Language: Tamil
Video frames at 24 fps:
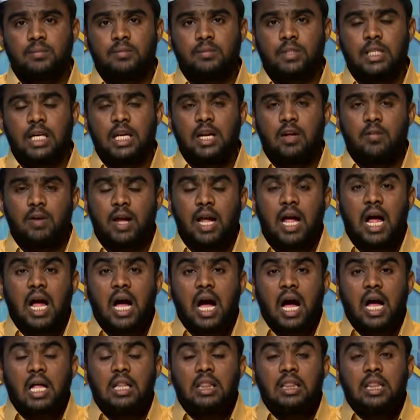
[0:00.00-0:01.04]
எனவே
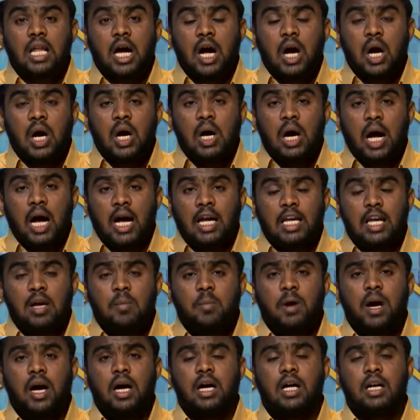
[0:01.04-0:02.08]
அல்லாஹ்
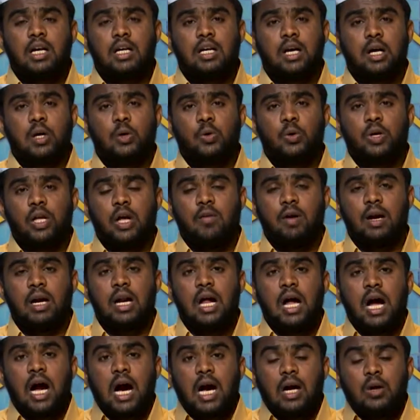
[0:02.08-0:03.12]
ஹக்கீமாக இருக்கக்கூடியவன்
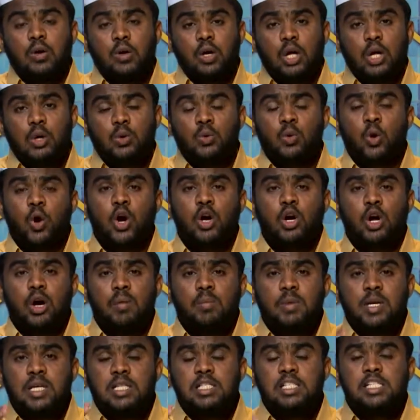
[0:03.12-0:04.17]
அவனுடைய நோக்கம்
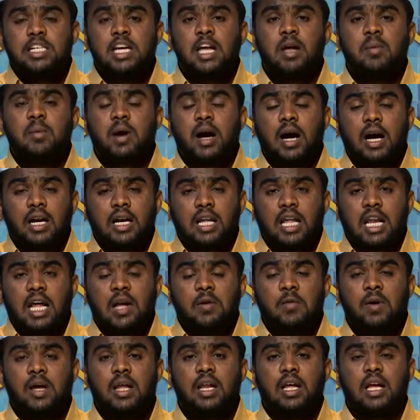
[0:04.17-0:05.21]
நிச்சயமாக
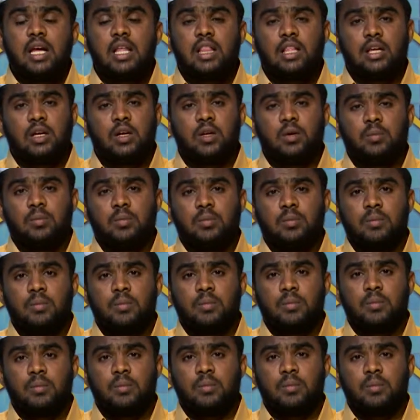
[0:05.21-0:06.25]
நிறைவேறியே தீரும்
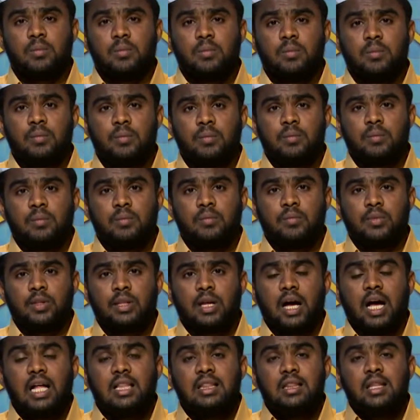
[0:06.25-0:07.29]

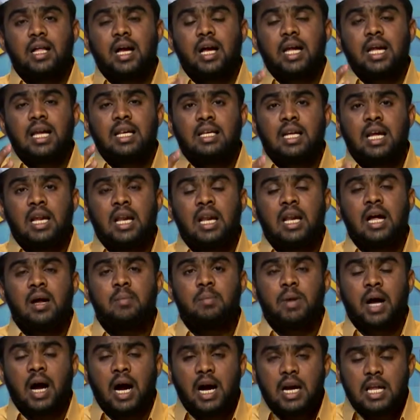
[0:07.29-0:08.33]
அல்லாஹ்
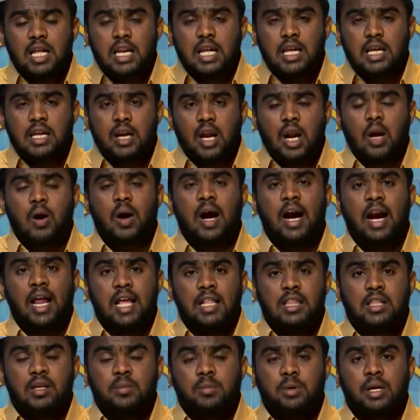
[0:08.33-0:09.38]
என்னெல்லாம் இருக்கின்றானோ
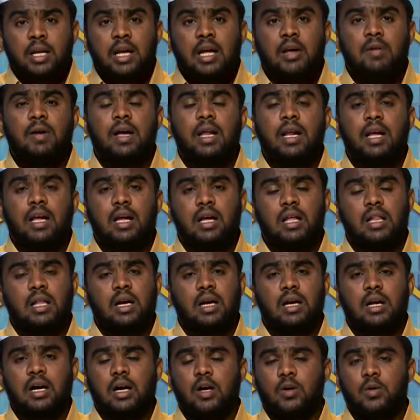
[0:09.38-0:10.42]
அனைத்தும்
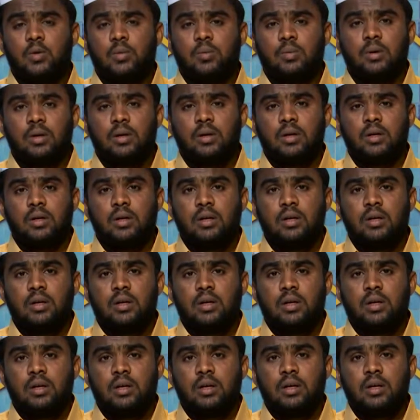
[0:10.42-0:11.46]
நிறைவேறியதான் ஆகும்
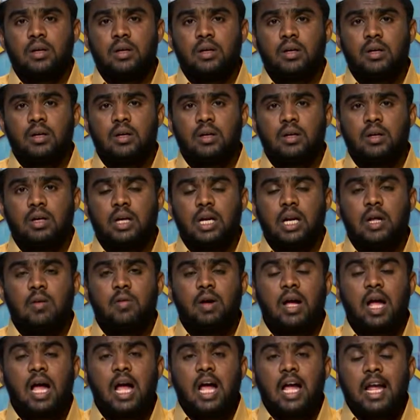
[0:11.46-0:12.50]
எனவே
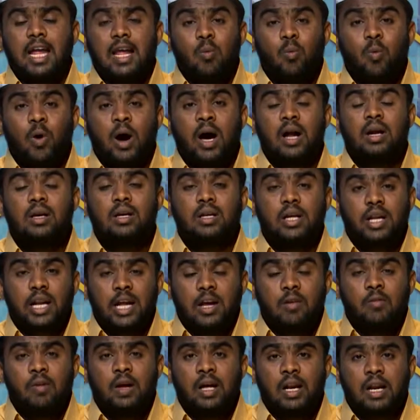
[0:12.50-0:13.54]
இவ்வாறு
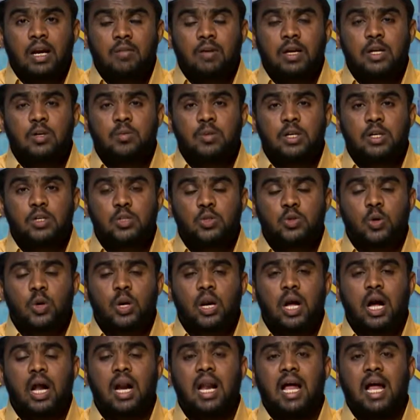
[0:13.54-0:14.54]
நிறைவேற வேண்டும் என்று சொன்னால்